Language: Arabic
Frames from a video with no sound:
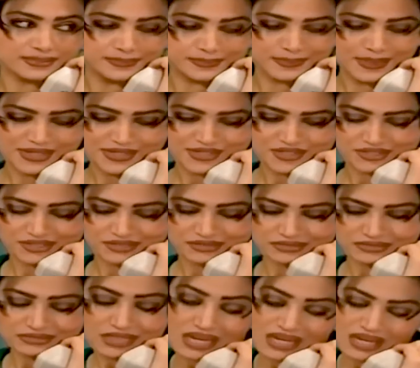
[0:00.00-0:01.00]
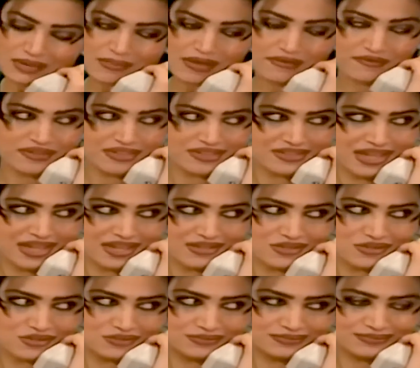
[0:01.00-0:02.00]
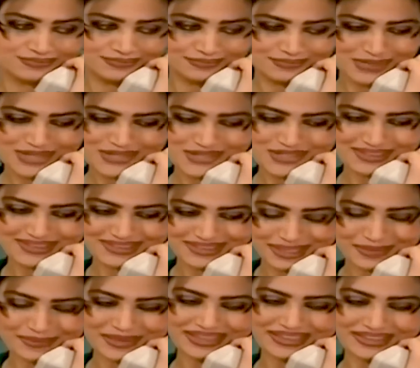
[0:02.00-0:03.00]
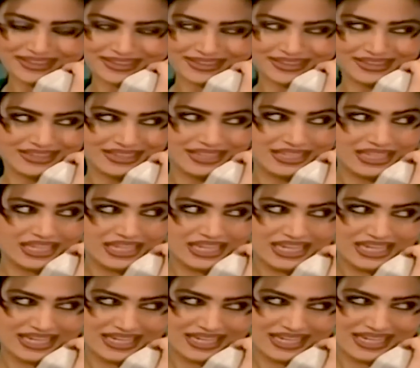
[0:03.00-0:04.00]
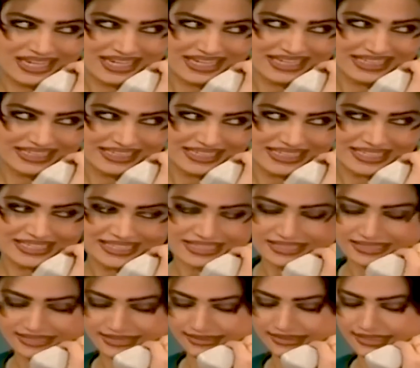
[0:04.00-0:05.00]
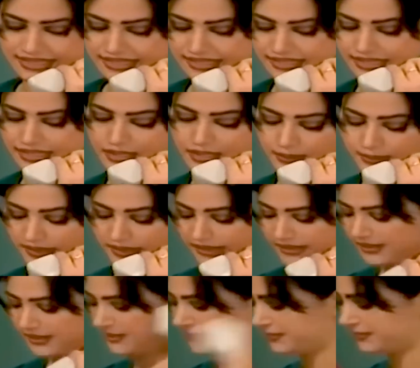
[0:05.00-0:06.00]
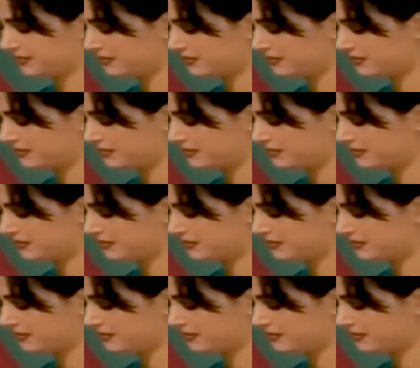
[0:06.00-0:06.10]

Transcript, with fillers: ماشي لا لا ما في ازعاج ماشي تكرم عينك اهلين استاذ عدنان اهلين الله معك